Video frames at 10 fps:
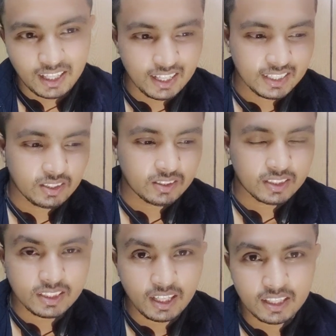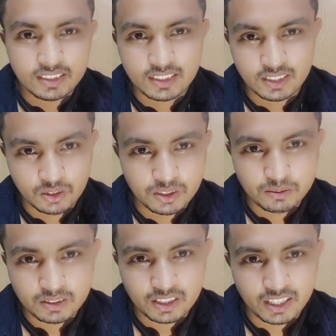আগে দেখুন আজ থেকে দশ
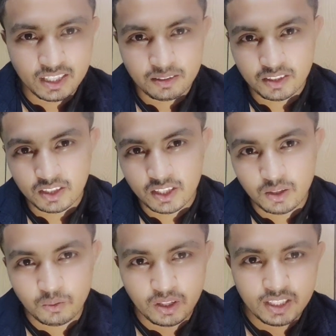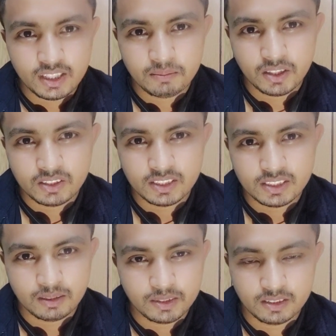বছর আগে কেউ অনেক মানুষ আছে
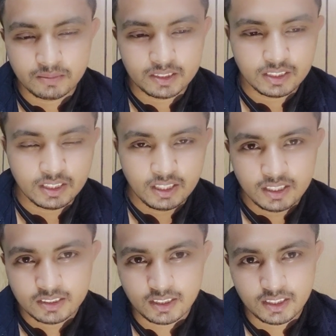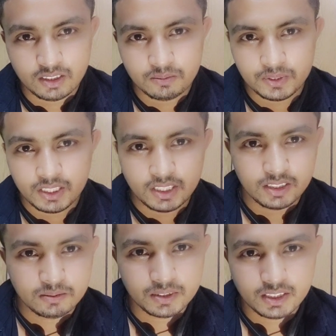আমাদের মাঝে যে ইউটিউব কি
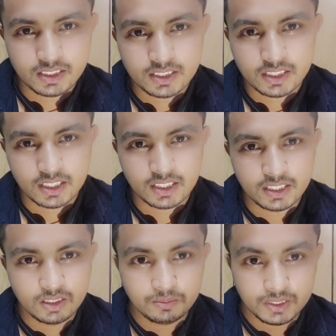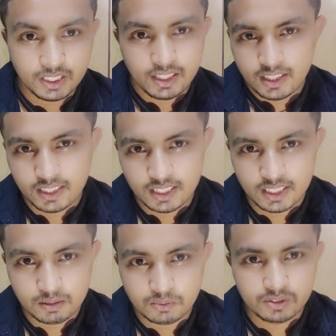ইউটিউব জিনিসটা কি ইউটিউব চ্যানেলটা কি
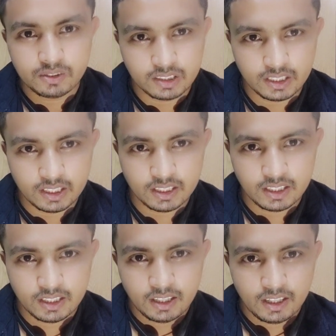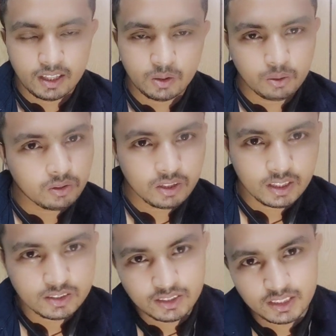এটা বুঝতেই না আর তখনকার
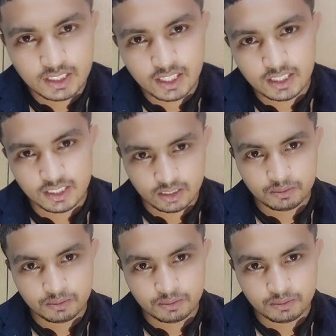যুগে যারা ইউটিউব